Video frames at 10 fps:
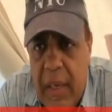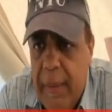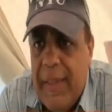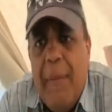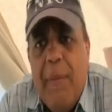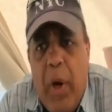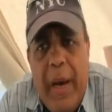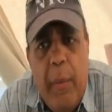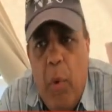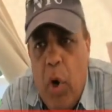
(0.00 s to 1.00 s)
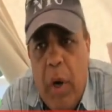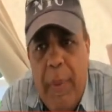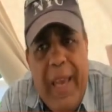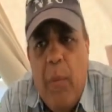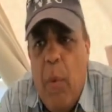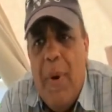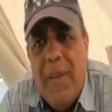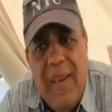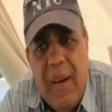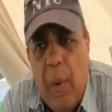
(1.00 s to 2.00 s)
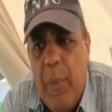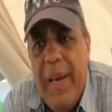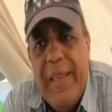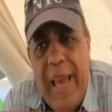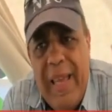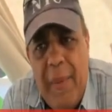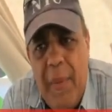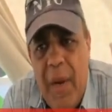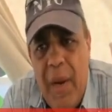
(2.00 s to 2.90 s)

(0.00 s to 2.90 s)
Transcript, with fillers: بيتعاملوا كانه مجرم بيتكلموا بمنظره وقله ادب